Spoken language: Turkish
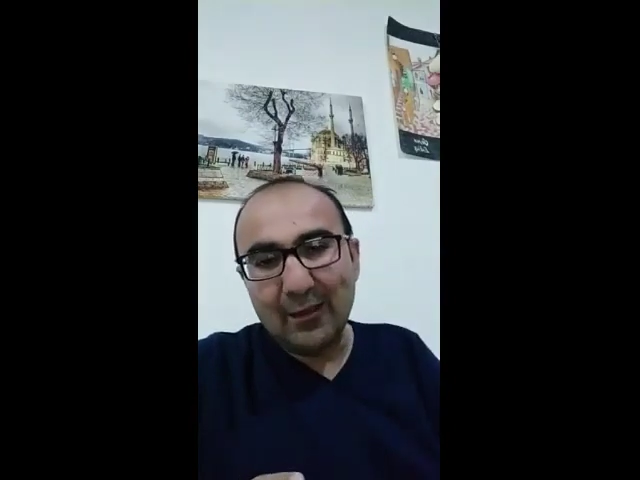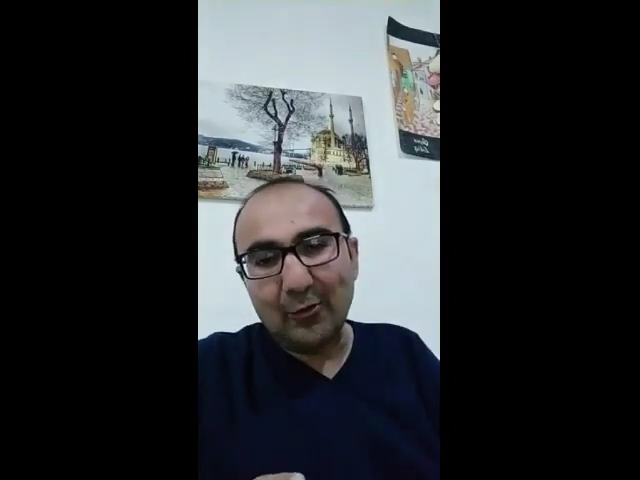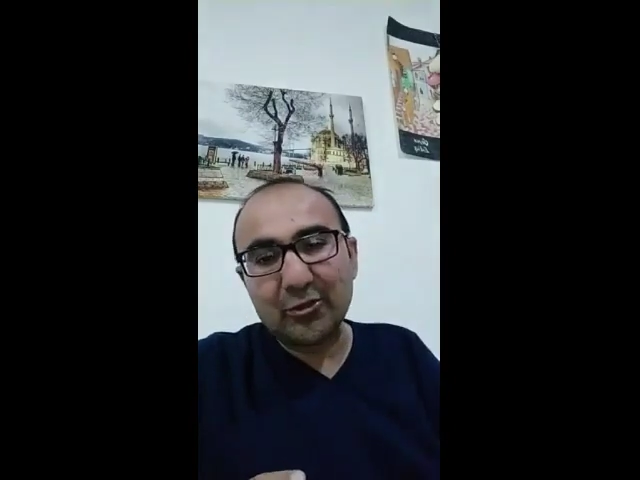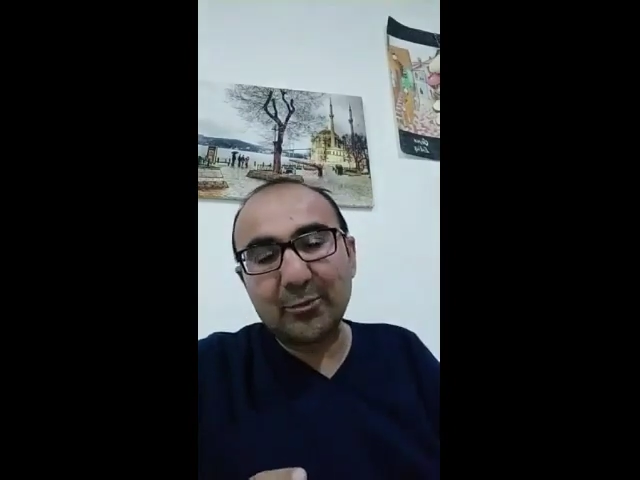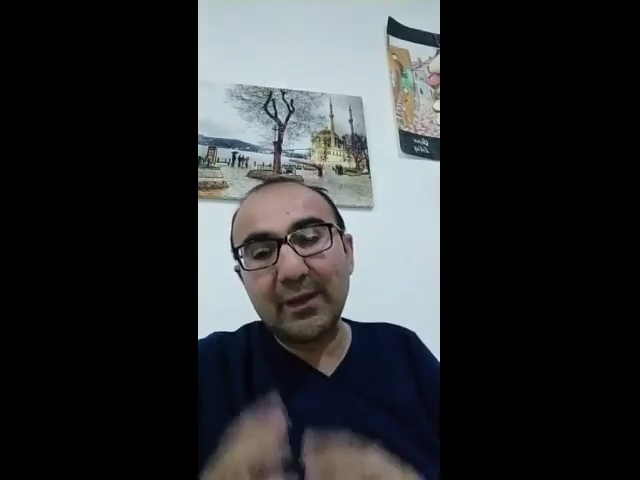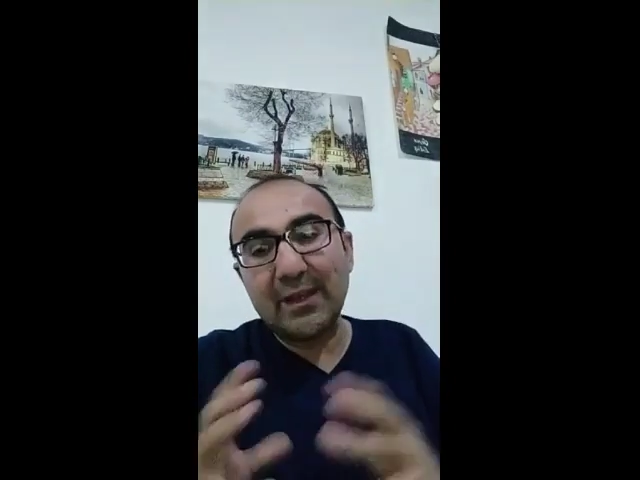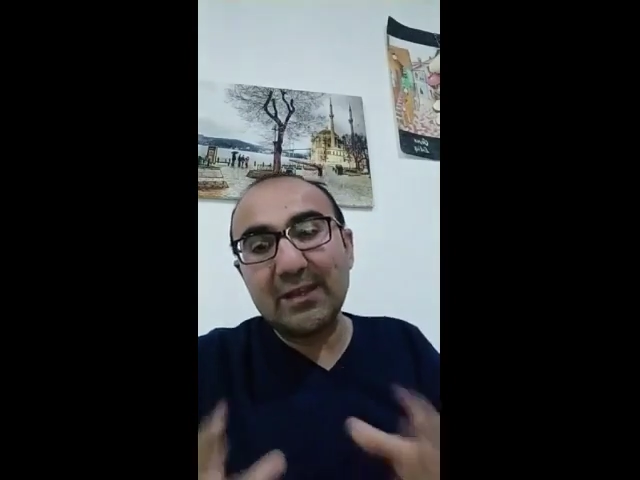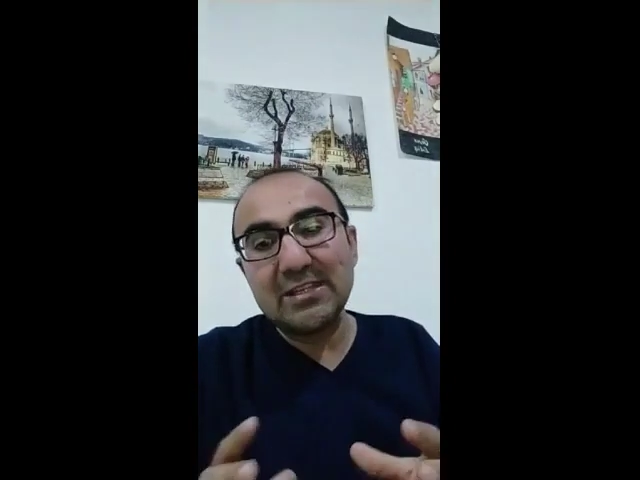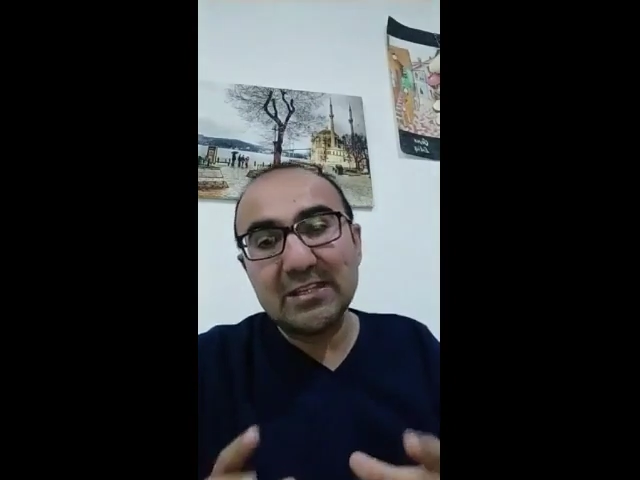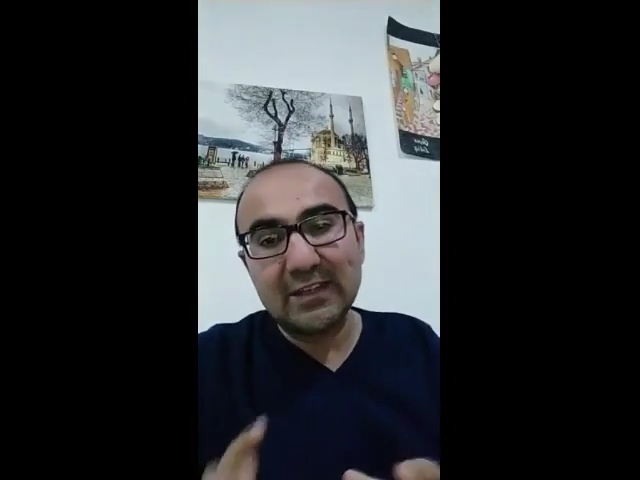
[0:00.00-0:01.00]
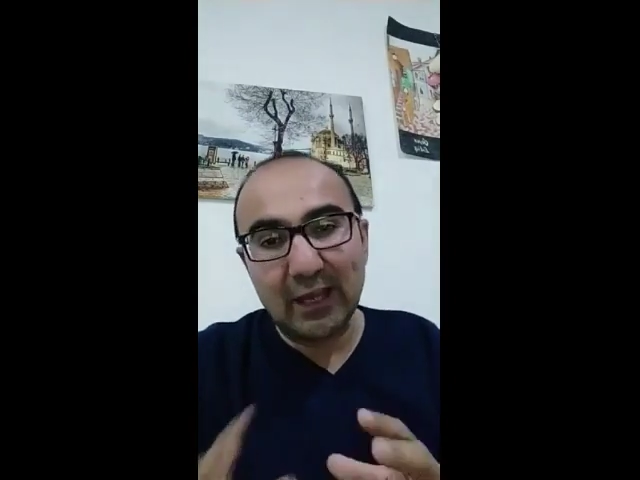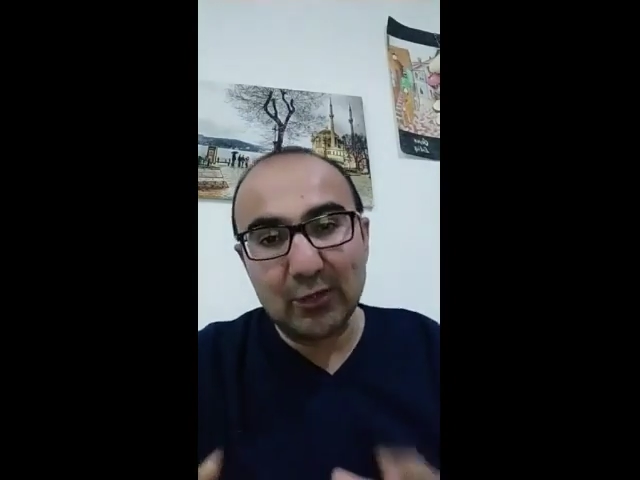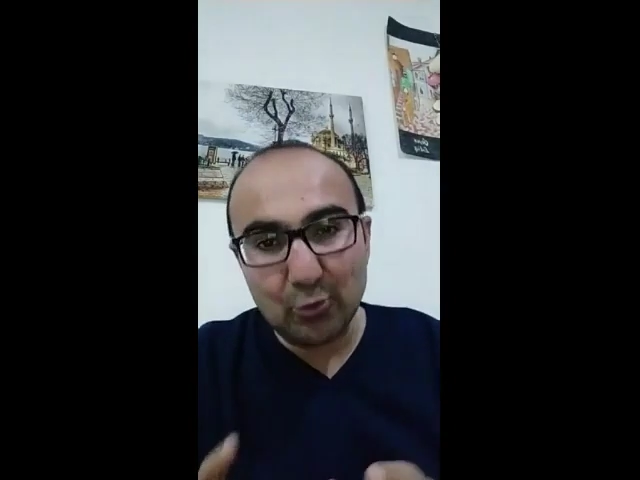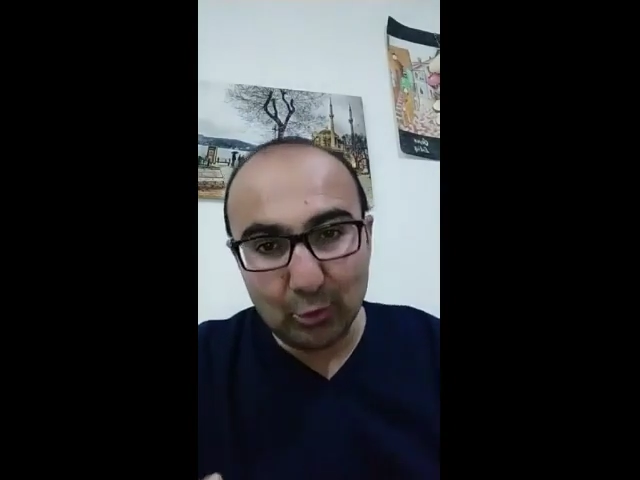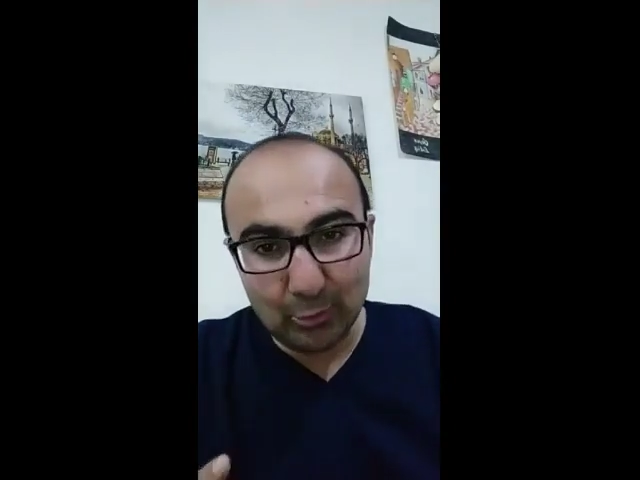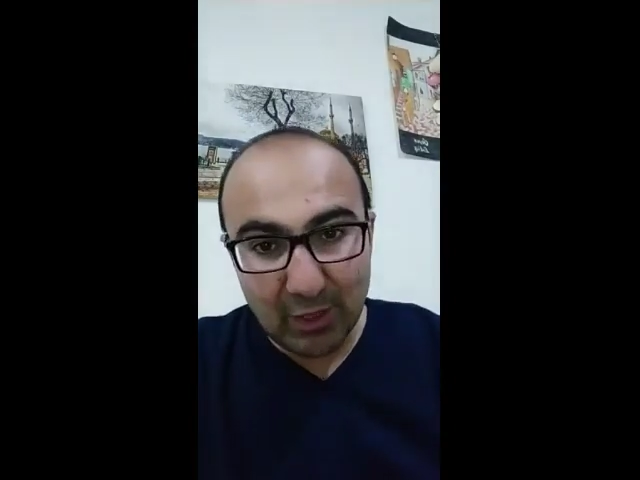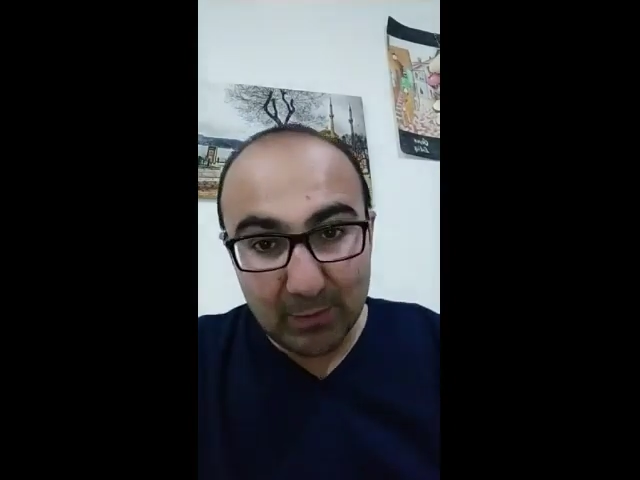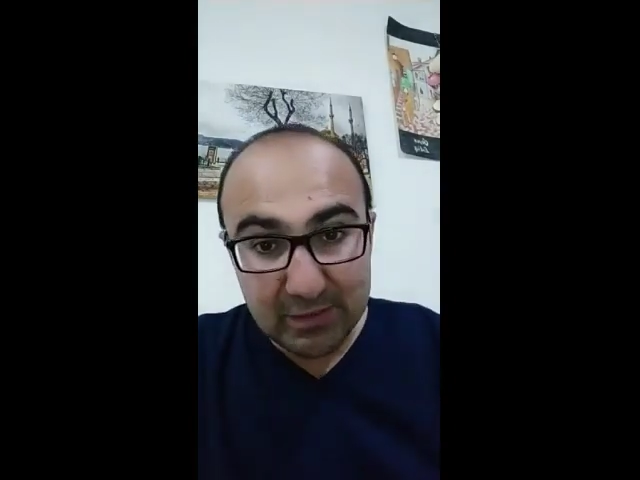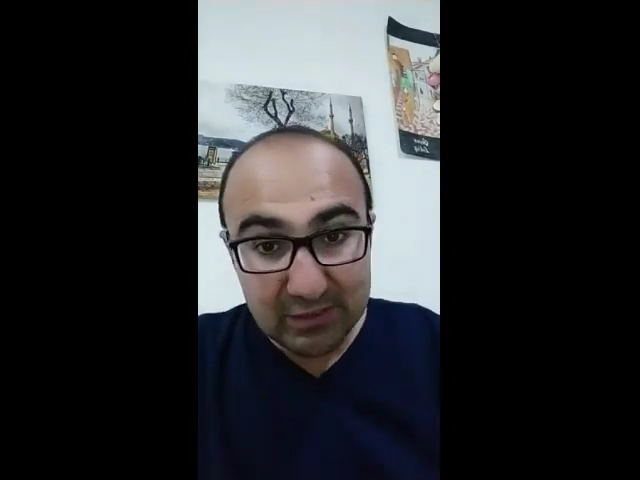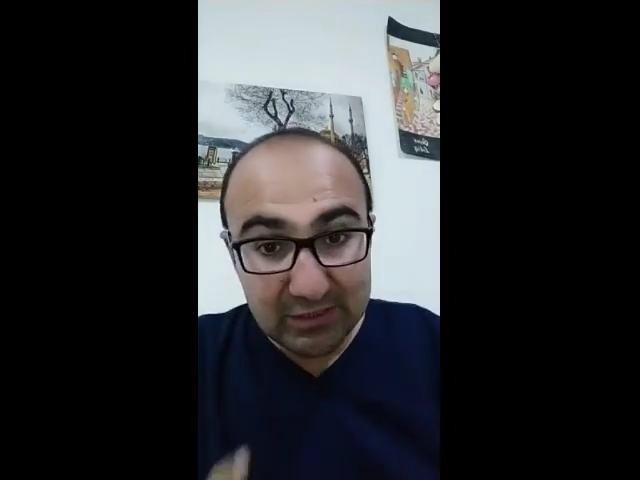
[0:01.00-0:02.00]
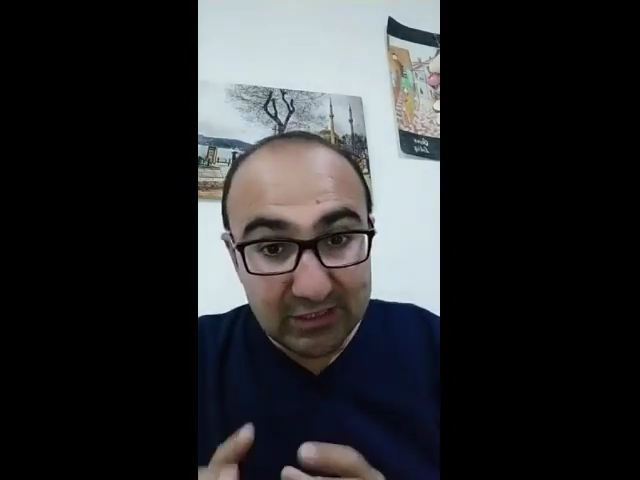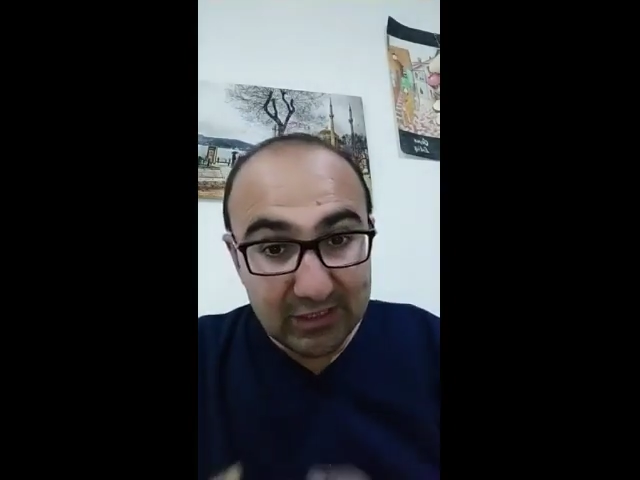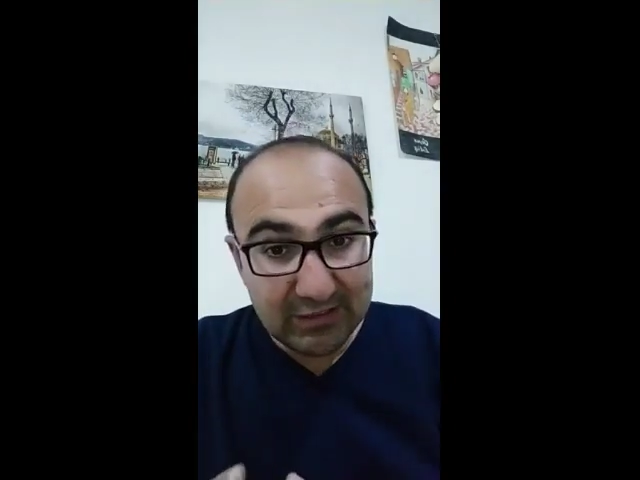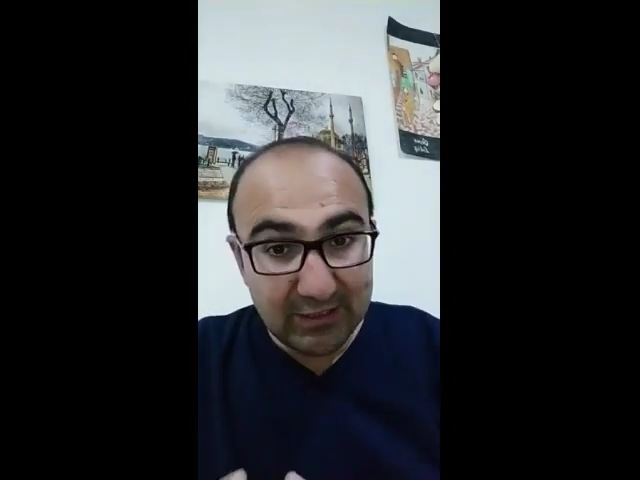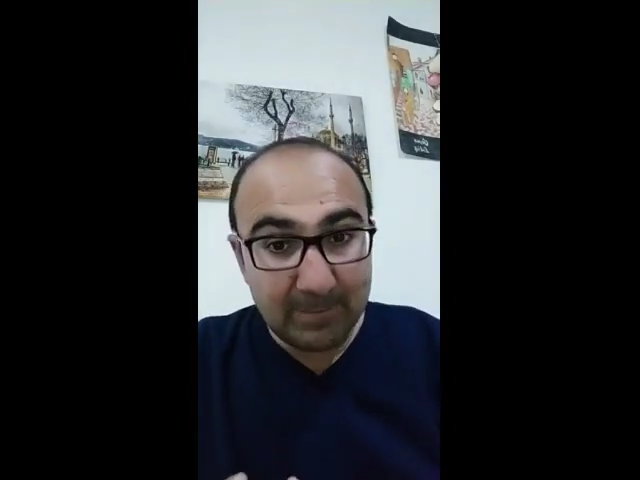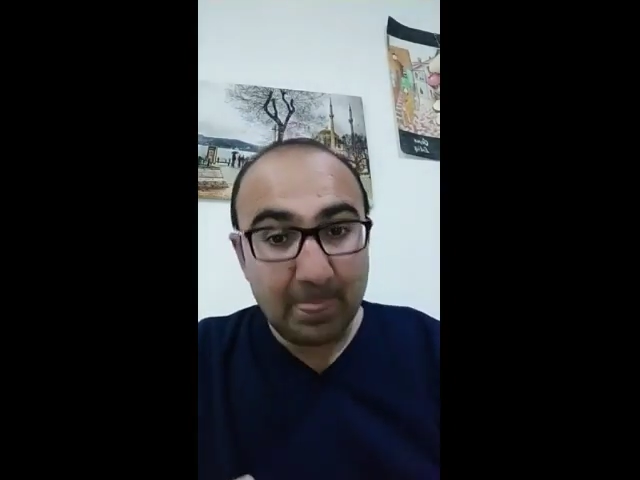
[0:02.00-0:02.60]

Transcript: O zaman ne diyeceğiz? Hangi yorumu yapacağız? Diyeceğiz ki